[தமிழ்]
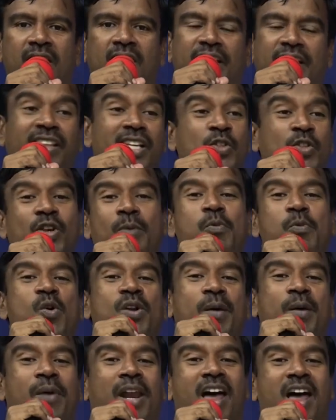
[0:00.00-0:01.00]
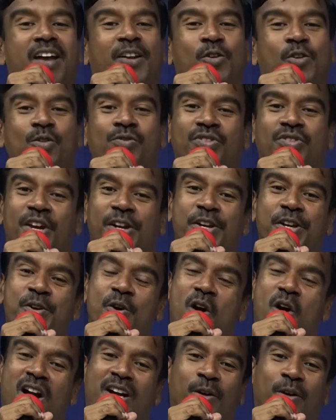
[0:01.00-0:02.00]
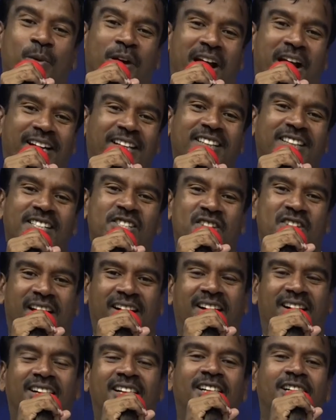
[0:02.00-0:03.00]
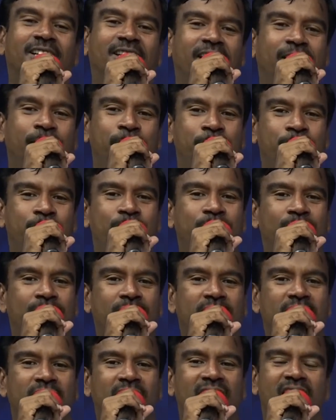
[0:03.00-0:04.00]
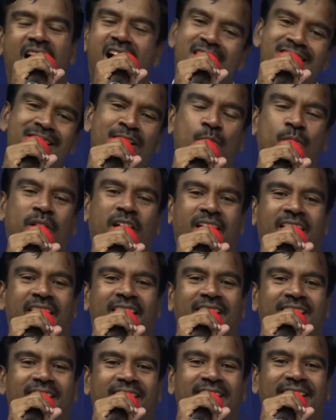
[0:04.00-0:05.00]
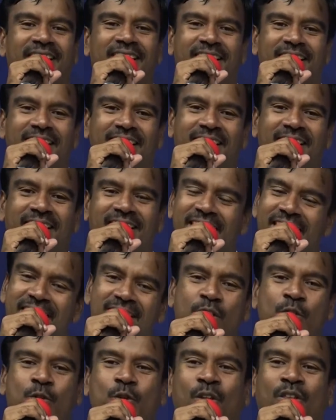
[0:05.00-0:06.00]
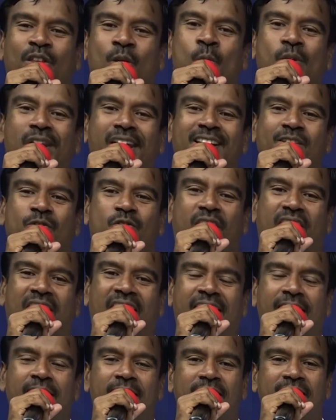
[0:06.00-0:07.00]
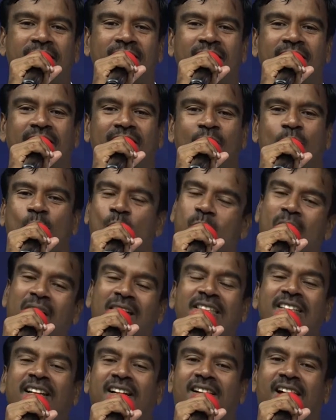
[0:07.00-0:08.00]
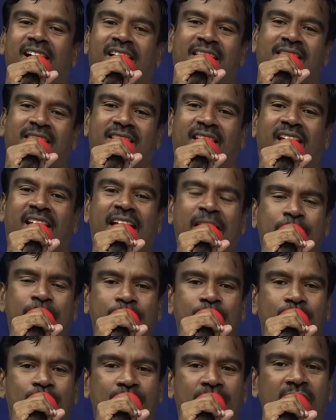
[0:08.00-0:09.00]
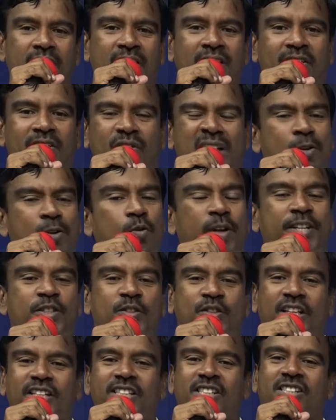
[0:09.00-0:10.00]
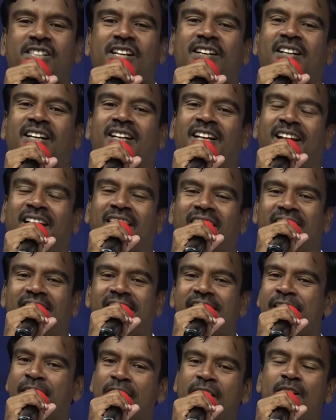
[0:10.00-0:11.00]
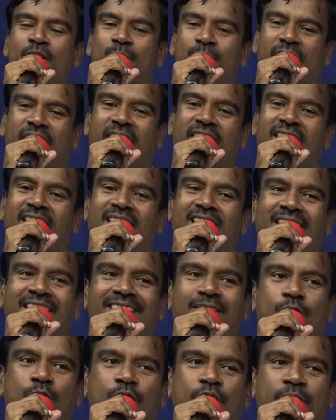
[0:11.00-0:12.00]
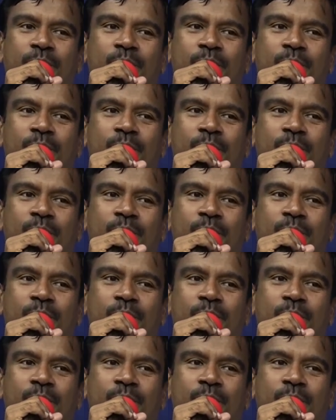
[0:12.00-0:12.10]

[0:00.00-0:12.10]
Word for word: இந்த சம்பவம் நம்ம எல்லாருக்கும் தெரியும் ஆண்டவர் அறிந்த ஜனங்களுக்கு ஆண்டவர் இயேசு இந்த உலகத்தில் வாழ்ந்த காலத்தில் தன்னுடைய சீஷர்களில் இரண்டு பேரை அழைத்து